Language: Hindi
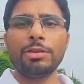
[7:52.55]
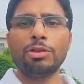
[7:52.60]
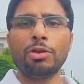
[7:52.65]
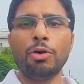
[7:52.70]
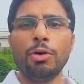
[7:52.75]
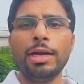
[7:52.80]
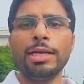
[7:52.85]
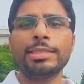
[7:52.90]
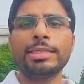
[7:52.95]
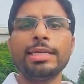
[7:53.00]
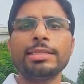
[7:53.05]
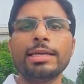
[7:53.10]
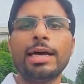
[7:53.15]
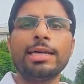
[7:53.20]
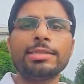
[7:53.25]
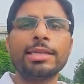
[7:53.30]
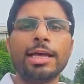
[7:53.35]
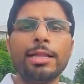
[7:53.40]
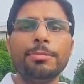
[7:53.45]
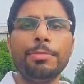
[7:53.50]
तो इसके
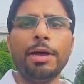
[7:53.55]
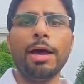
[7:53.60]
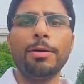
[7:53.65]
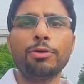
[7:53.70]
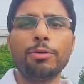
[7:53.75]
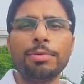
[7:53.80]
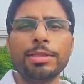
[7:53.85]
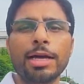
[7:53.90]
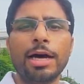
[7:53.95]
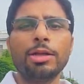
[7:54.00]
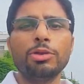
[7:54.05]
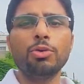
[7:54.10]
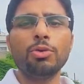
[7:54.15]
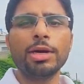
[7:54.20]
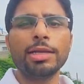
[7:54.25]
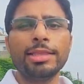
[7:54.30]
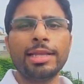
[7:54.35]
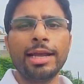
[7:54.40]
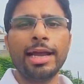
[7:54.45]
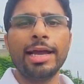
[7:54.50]
साथ साथ मैं आपको बता दूं
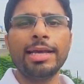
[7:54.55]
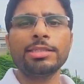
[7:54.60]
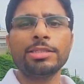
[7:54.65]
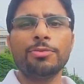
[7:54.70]
कि दरियाए